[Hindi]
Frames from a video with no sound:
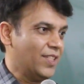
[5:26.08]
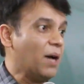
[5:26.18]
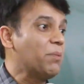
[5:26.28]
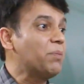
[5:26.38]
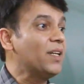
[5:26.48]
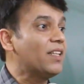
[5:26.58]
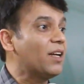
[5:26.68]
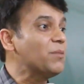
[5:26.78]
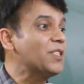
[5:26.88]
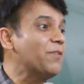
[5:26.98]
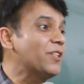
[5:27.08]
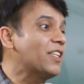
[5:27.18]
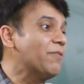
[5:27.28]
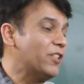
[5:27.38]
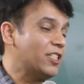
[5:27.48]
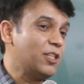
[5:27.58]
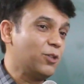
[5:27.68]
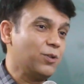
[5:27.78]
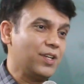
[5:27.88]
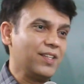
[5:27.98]
आप अपने धर्म से
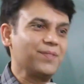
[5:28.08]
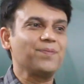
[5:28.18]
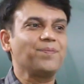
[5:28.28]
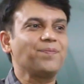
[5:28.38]
विचलित हो रहे हैं